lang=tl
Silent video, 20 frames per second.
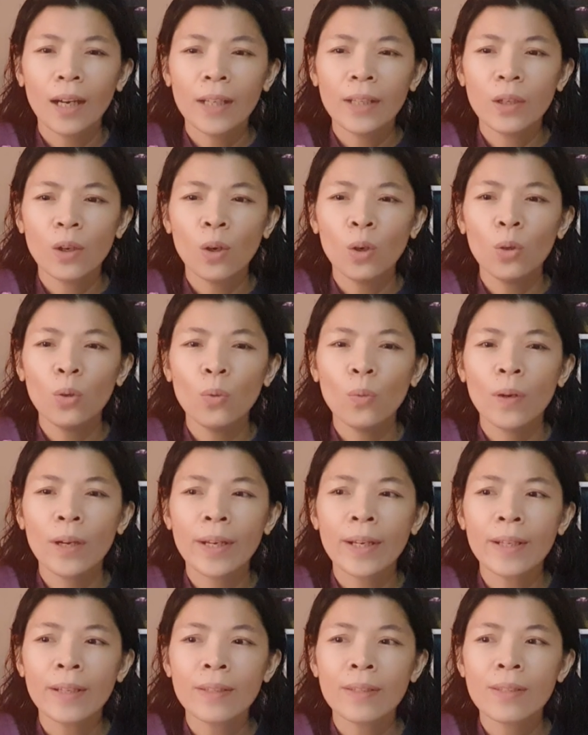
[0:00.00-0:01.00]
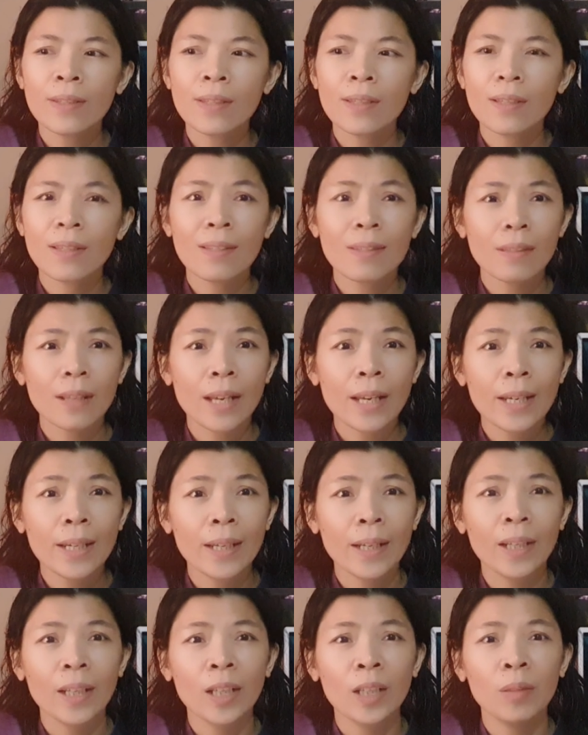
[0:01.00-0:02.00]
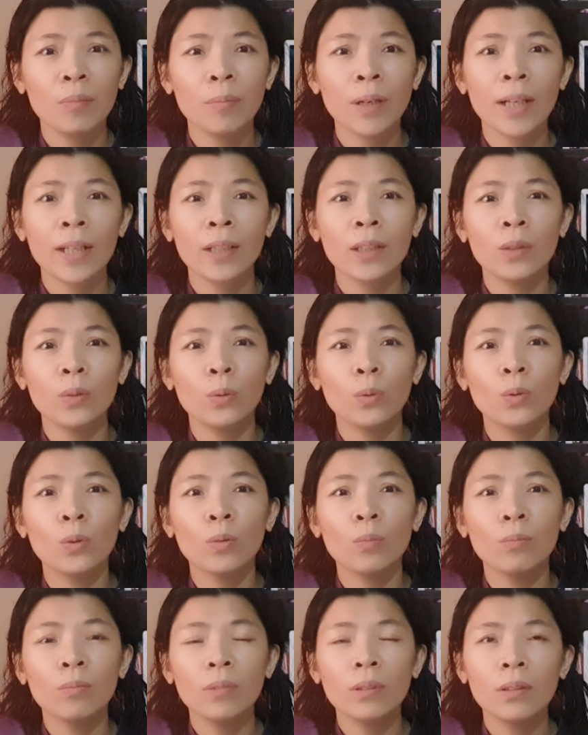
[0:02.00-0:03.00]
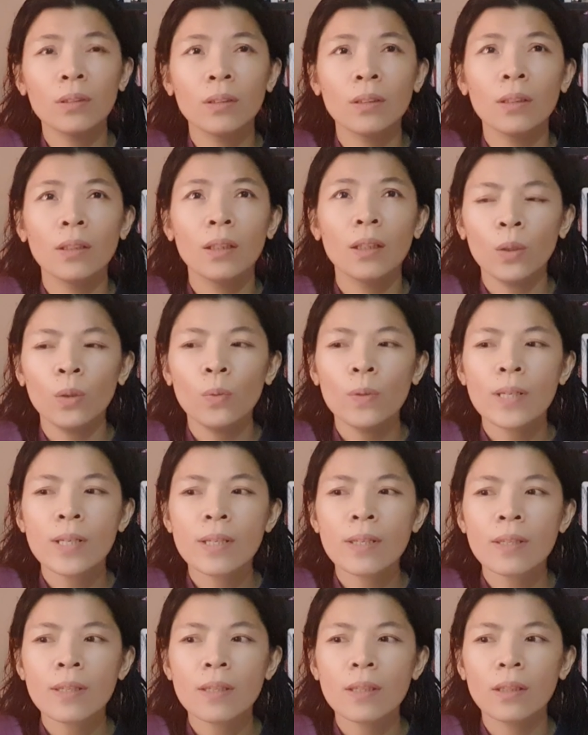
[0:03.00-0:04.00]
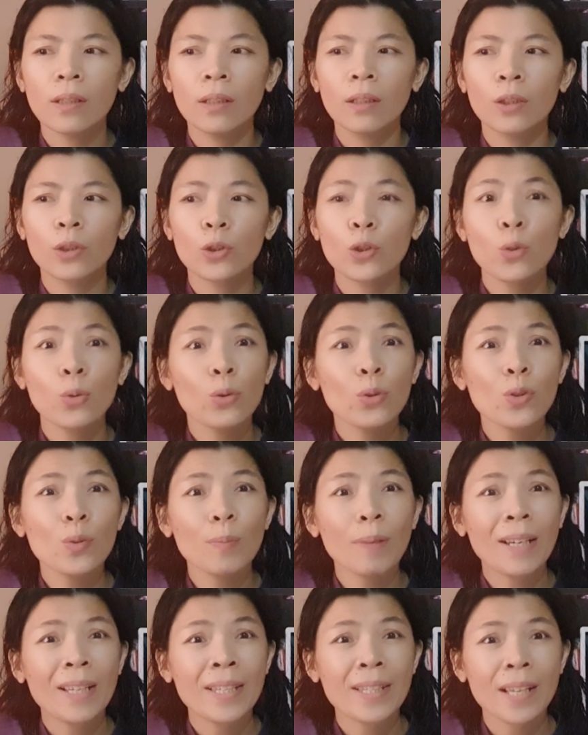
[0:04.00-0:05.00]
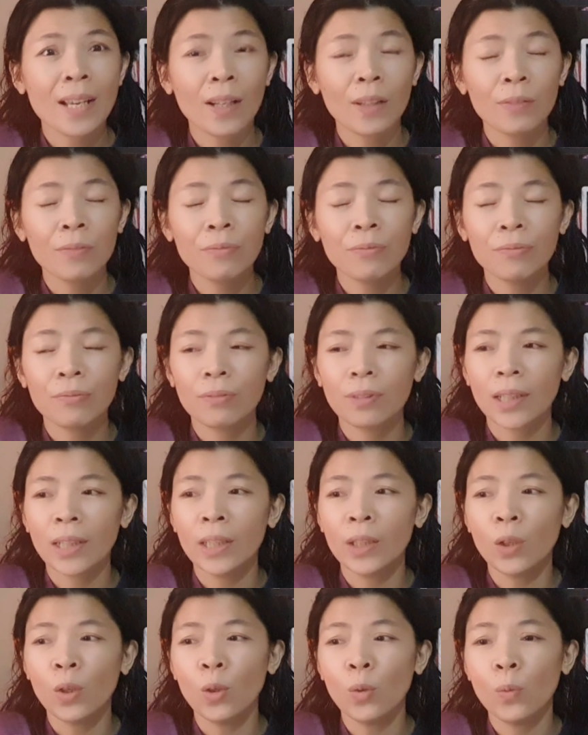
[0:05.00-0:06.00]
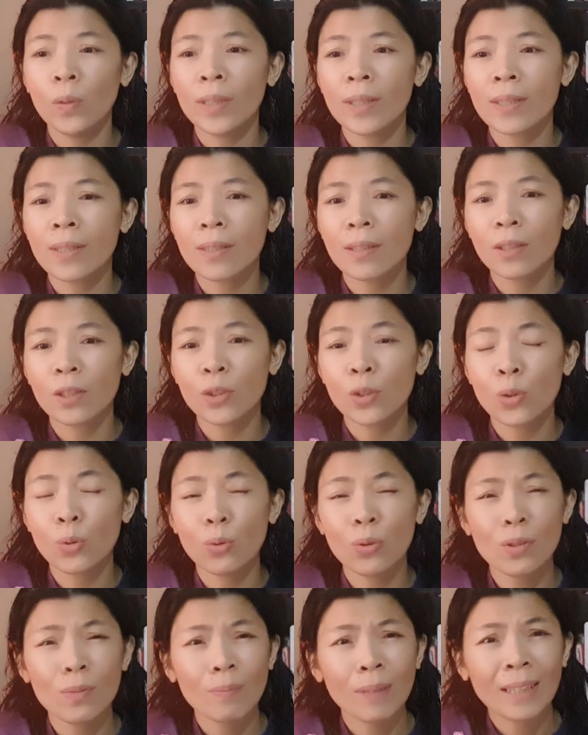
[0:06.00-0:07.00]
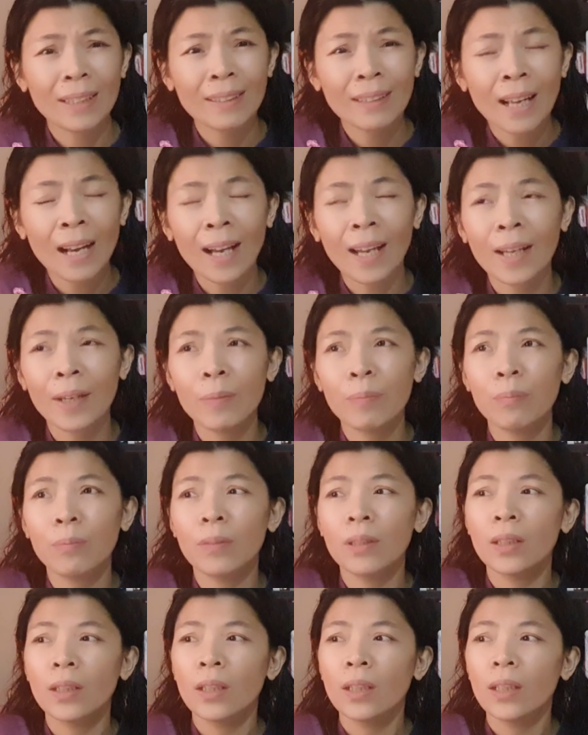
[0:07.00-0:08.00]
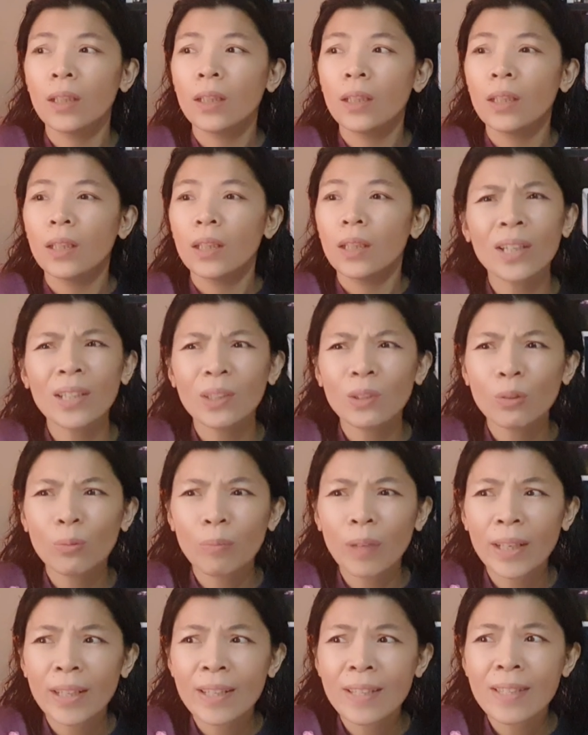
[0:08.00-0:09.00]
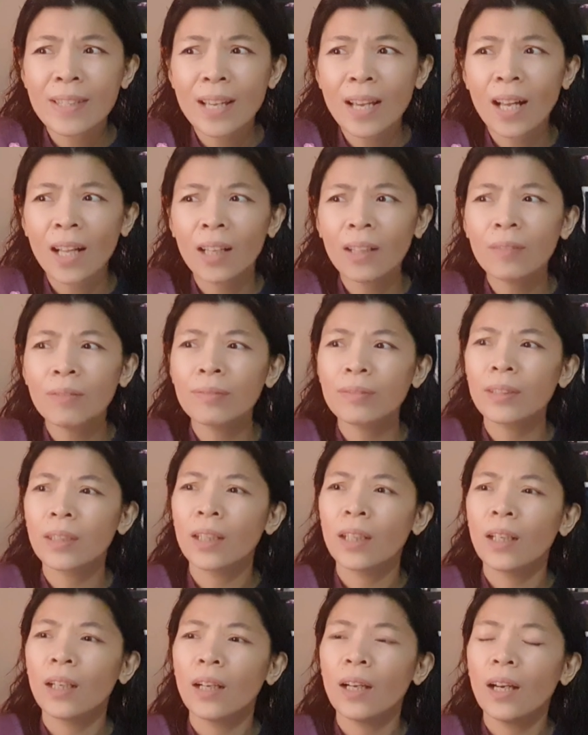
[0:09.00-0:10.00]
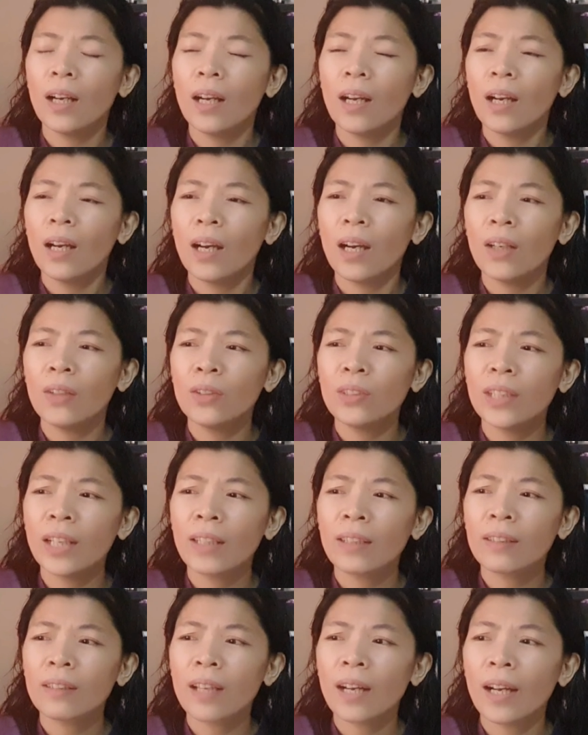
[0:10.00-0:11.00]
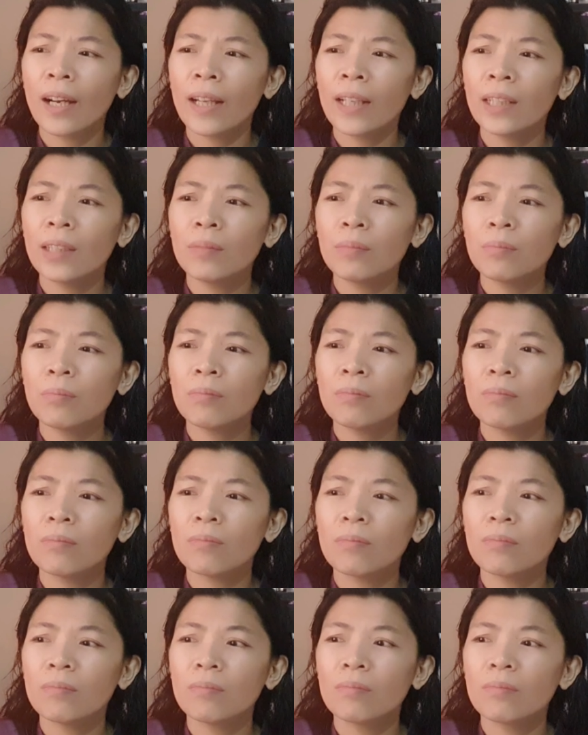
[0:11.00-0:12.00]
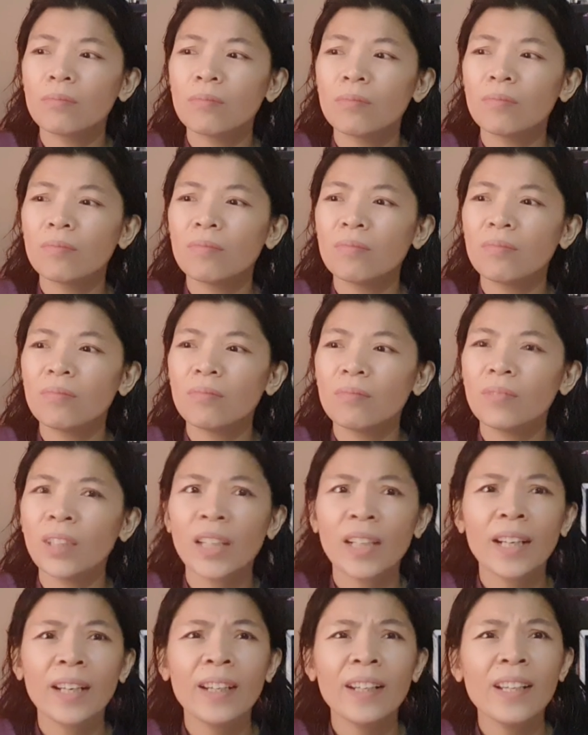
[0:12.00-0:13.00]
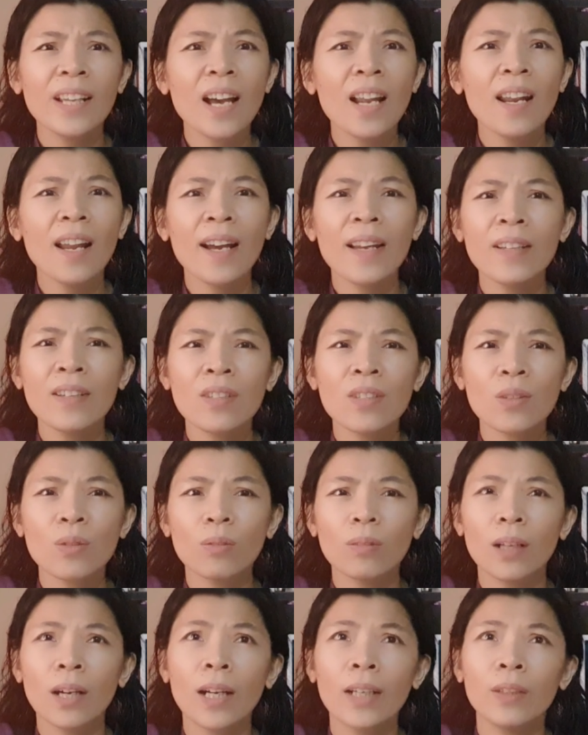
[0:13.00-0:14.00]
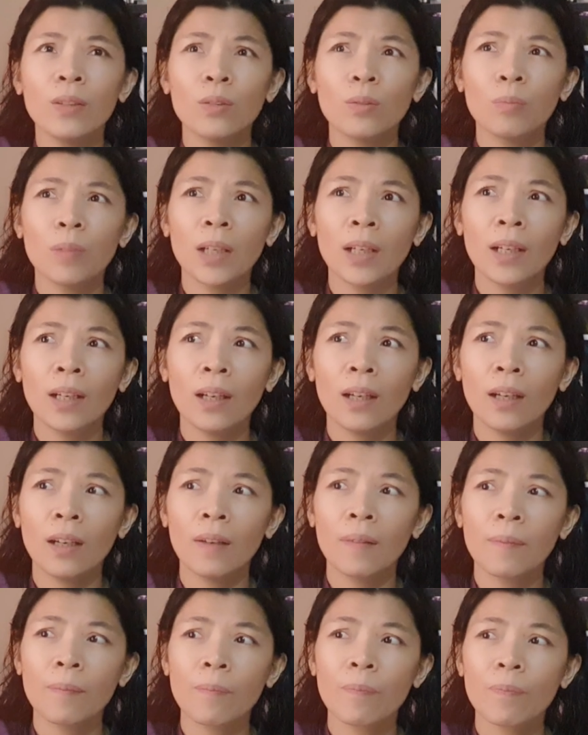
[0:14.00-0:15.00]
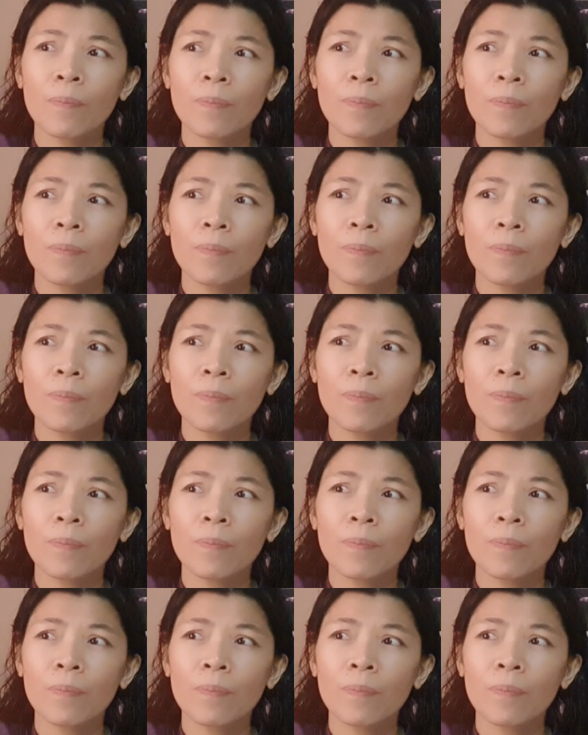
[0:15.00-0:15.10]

I always staying in my room. always uh, choose myself. I always uh, choose my time. Talking to myself. And that time, nare-realize ko na yung mga